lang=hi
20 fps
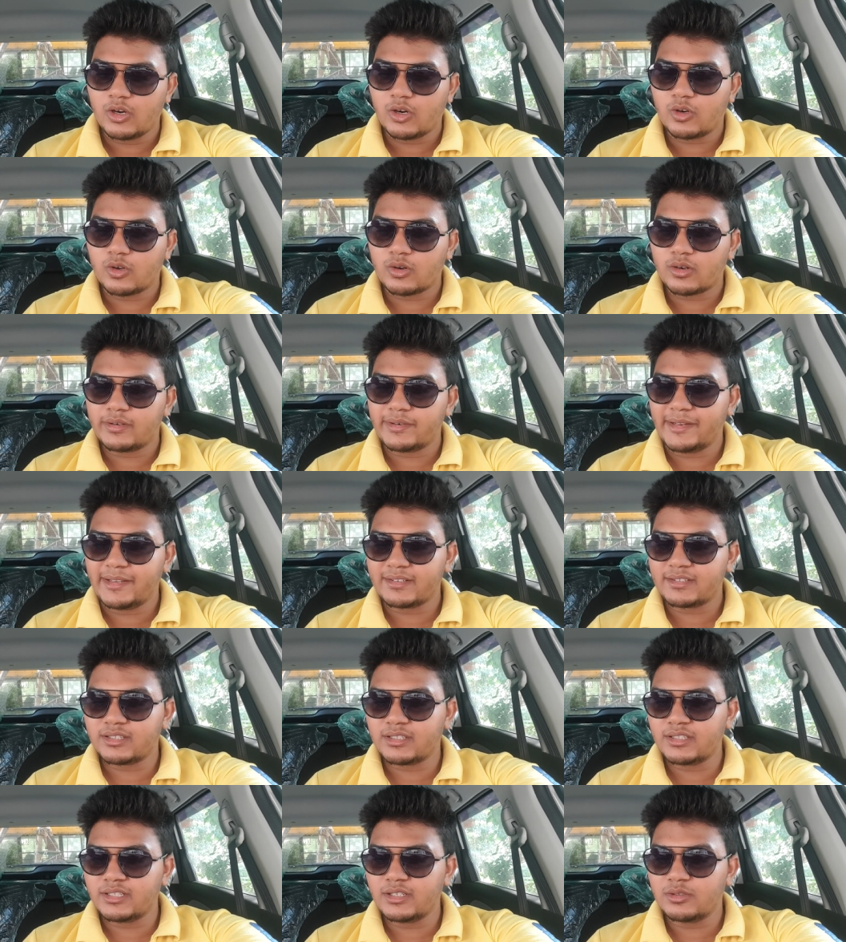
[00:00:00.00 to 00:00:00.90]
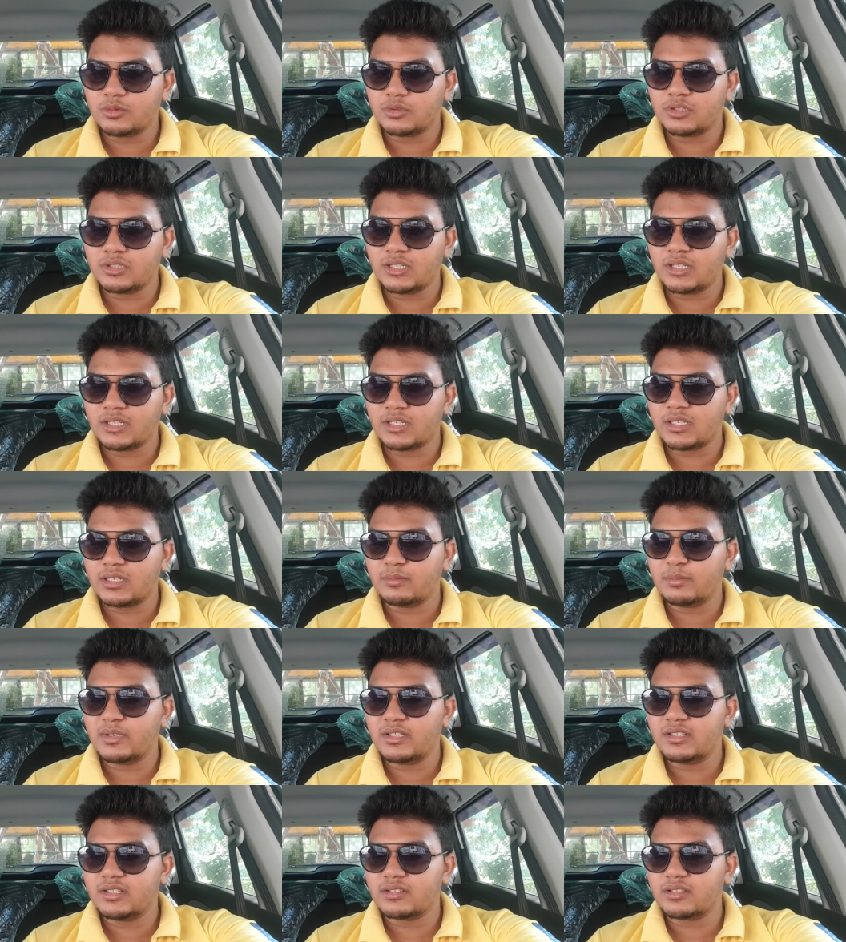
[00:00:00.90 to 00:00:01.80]
और नेक्स्ट थिंग ये होती है कि
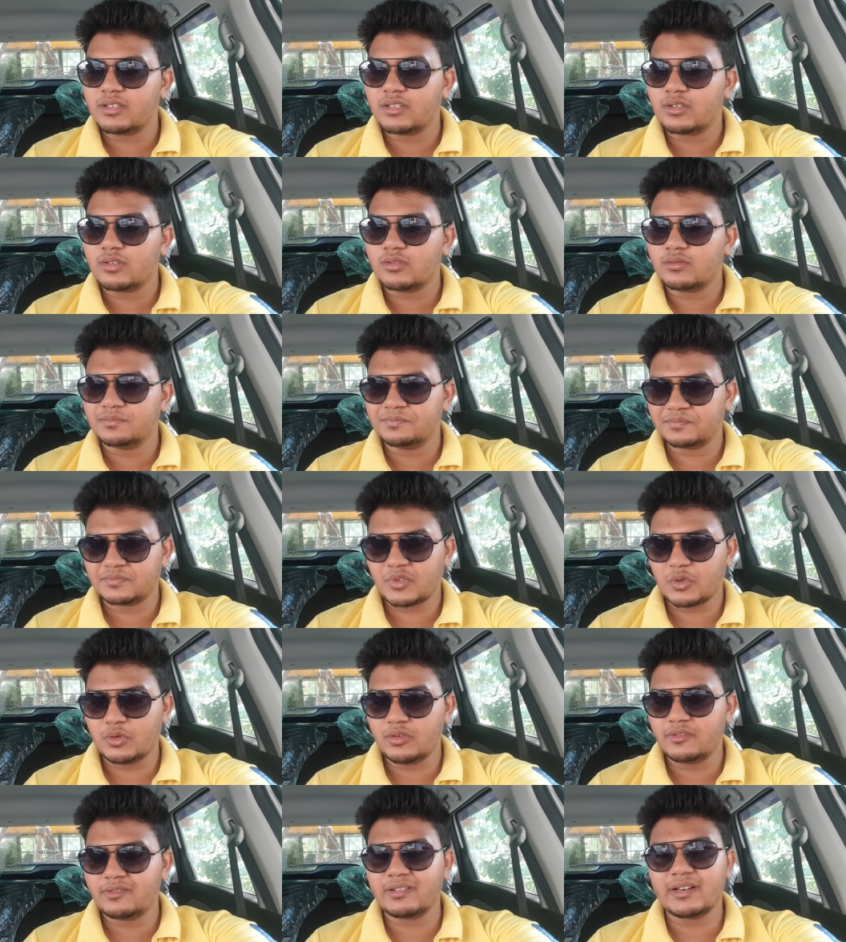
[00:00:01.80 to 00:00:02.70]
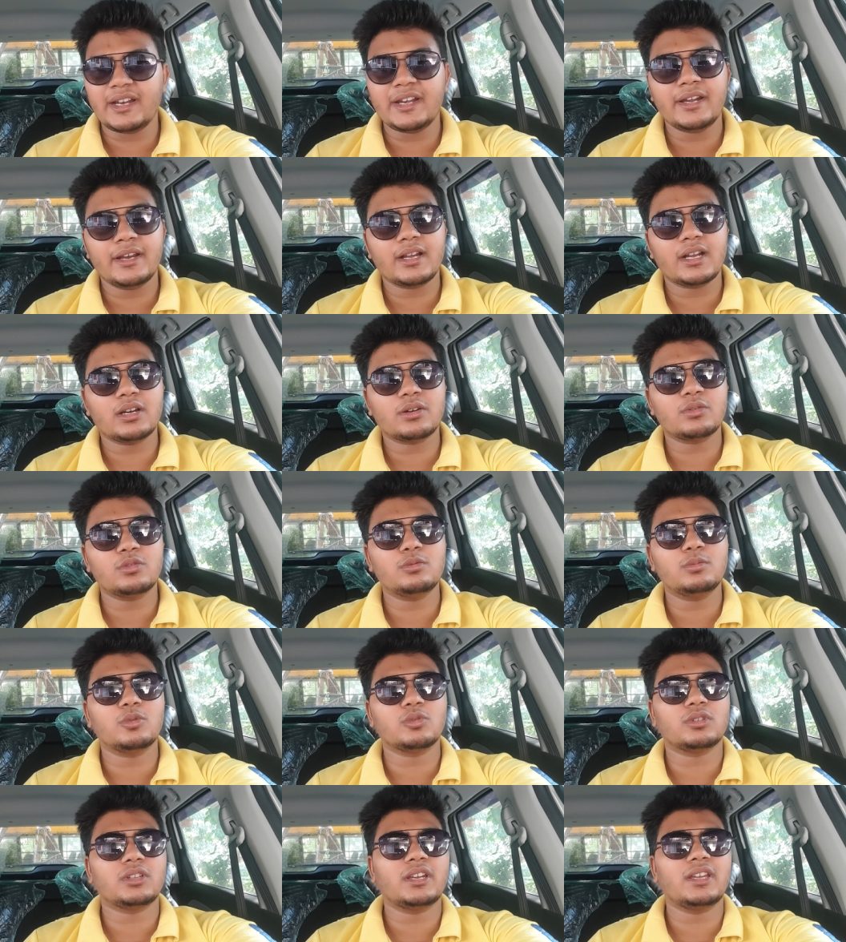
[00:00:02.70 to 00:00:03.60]
भाई जैसे कोई फ्रेंड का रूम
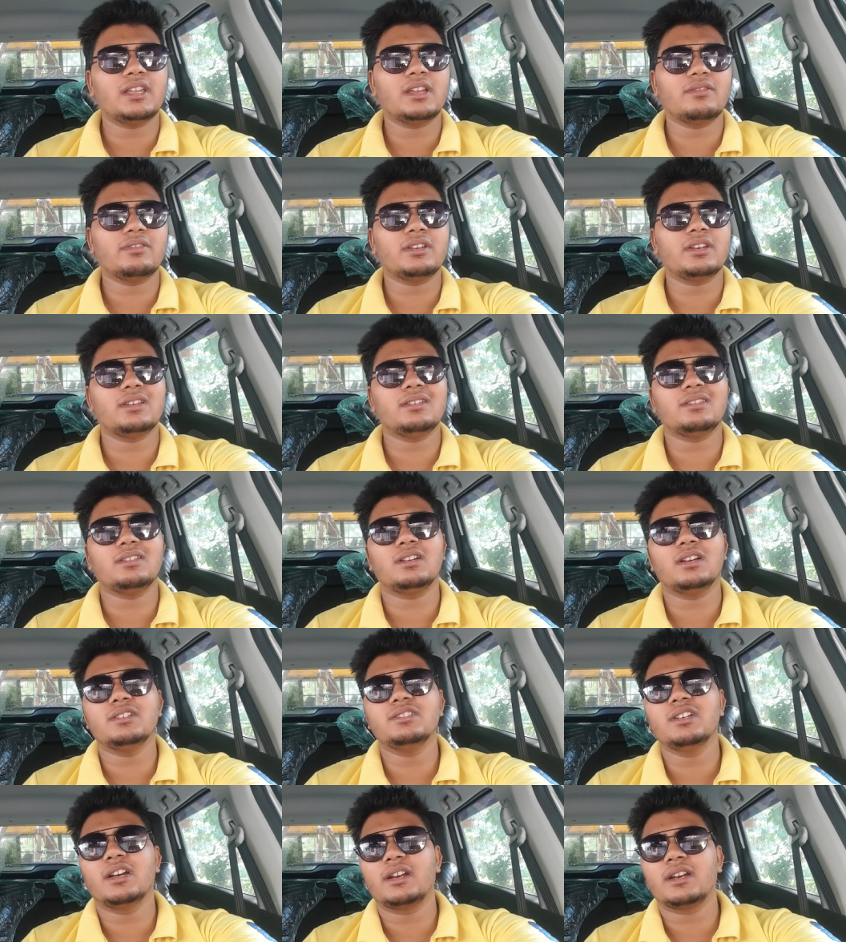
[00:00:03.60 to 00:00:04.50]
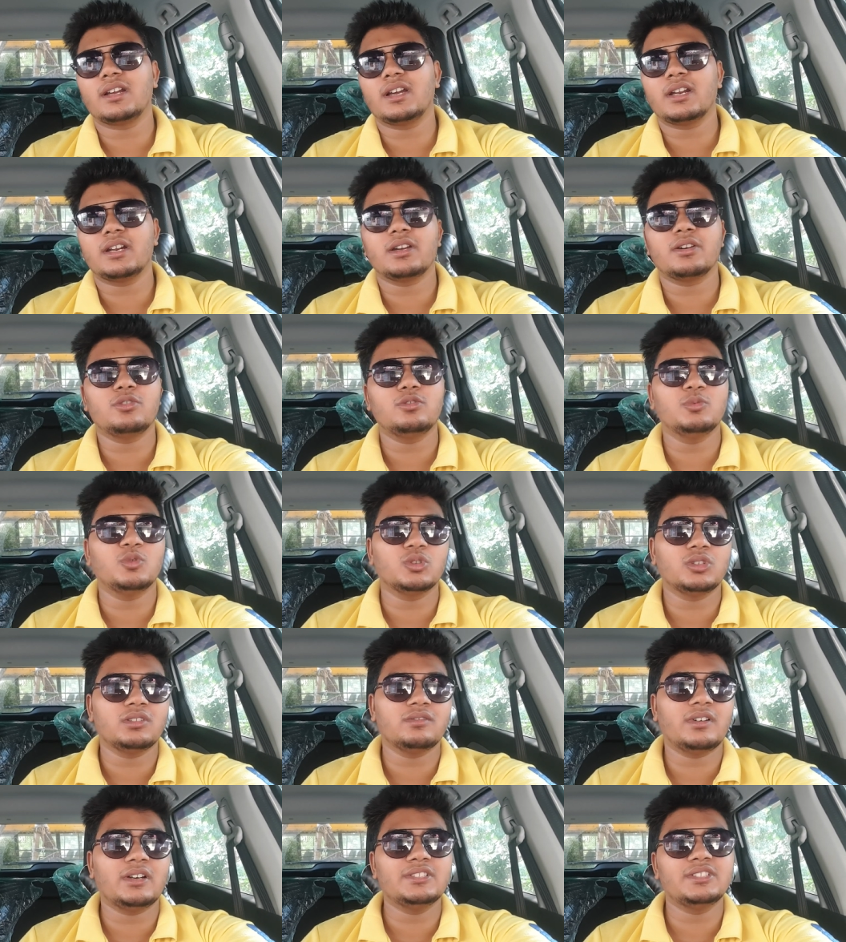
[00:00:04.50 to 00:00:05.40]
होता है या फिर किसी का जानकार का रूम होता
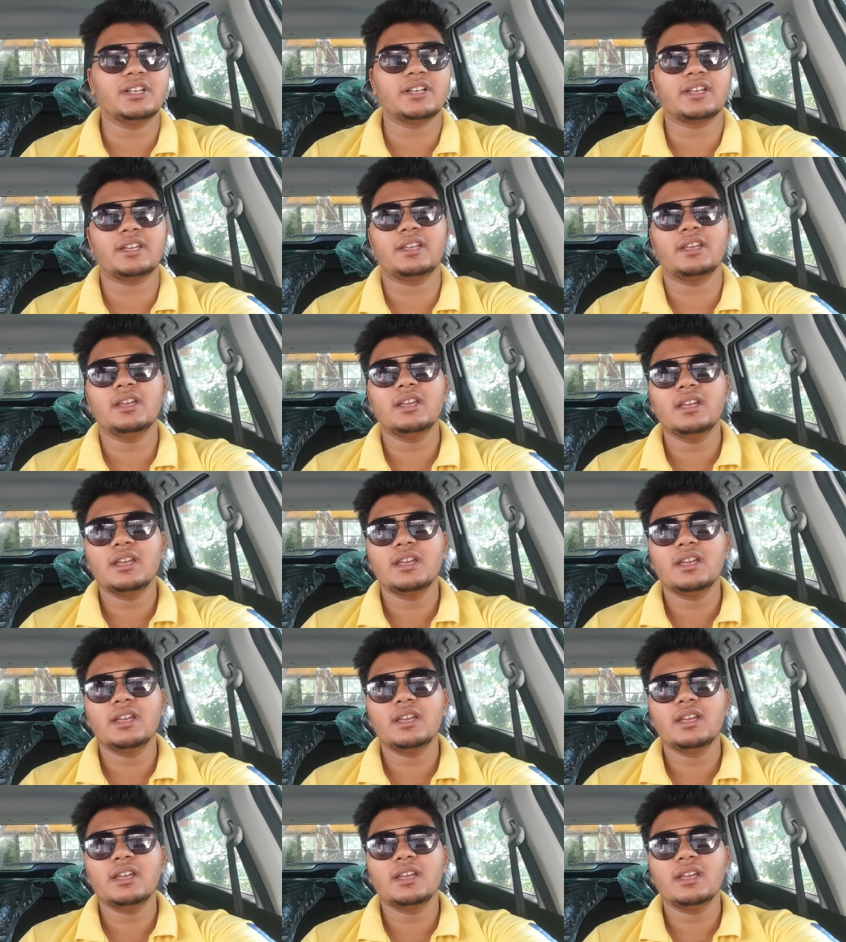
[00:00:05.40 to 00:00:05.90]
है वहाँ जाके